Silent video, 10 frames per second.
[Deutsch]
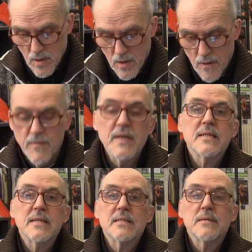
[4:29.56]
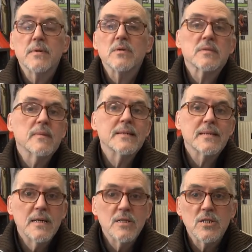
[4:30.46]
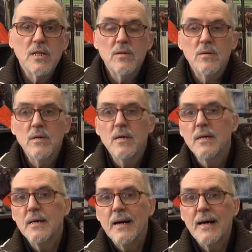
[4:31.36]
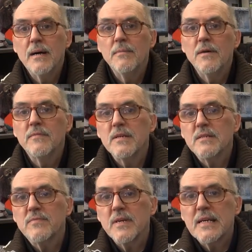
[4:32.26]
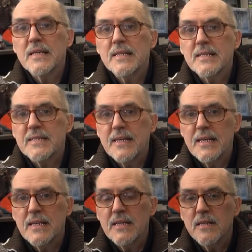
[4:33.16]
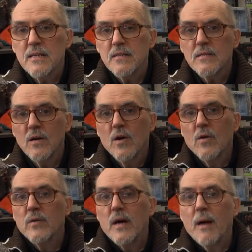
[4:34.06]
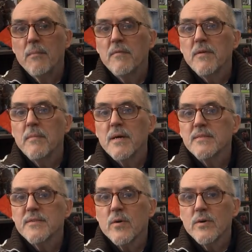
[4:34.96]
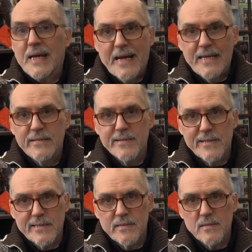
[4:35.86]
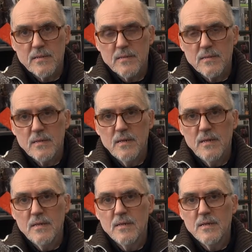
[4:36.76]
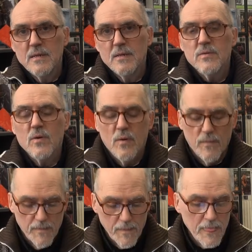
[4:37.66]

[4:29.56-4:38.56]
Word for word: Ja, wie gesagt, es gibt auch zwei Darstellungen. Einmal, wie es wirklich tatsächlich ist und einmal, wie man es euch einredet. Ja, so.